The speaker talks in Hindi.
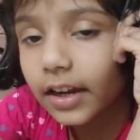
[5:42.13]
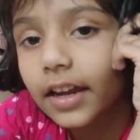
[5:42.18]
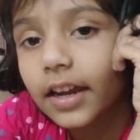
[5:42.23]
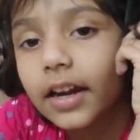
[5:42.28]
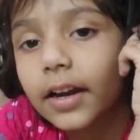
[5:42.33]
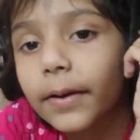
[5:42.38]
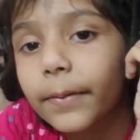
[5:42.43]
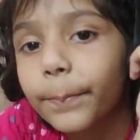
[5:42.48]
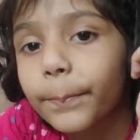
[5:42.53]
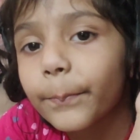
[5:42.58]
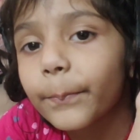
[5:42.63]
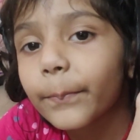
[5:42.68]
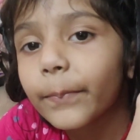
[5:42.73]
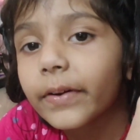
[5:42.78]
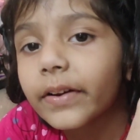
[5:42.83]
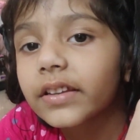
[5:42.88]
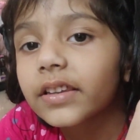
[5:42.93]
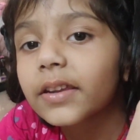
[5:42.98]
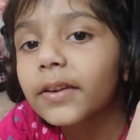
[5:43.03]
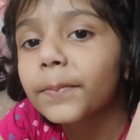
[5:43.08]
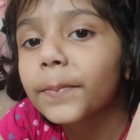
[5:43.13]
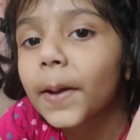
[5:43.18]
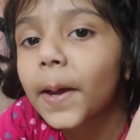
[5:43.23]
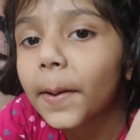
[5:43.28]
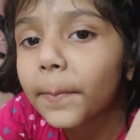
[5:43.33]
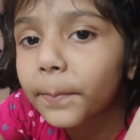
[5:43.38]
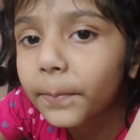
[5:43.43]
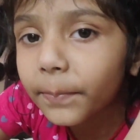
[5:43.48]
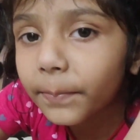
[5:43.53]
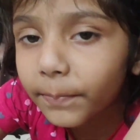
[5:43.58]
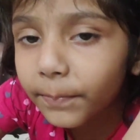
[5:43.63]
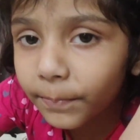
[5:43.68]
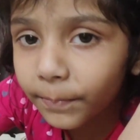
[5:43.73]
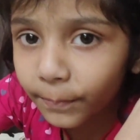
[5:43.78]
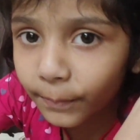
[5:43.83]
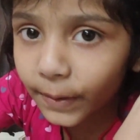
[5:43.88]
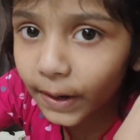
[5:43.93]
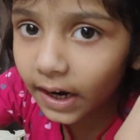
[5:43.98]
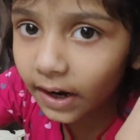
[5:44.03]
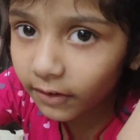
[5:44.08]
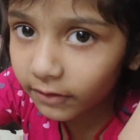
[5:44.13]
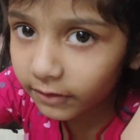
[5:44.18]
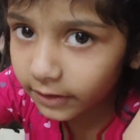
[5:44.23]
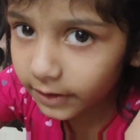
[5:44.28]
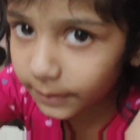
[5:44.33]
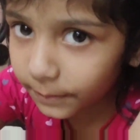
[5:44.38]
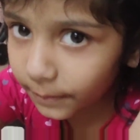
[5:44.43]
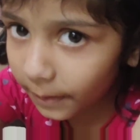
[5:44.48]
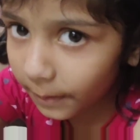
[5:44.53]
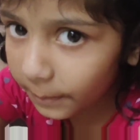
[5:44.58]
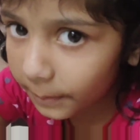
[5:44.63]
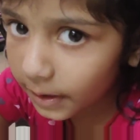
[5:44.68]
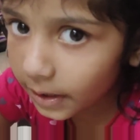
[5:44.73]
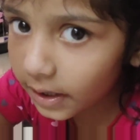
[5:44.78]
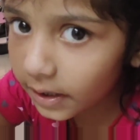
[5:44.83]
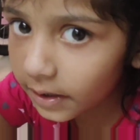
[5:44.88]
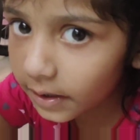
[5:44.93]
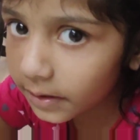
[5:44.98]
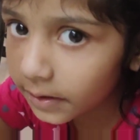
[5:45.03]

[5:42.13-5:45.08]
एक बजे मैं मम्मी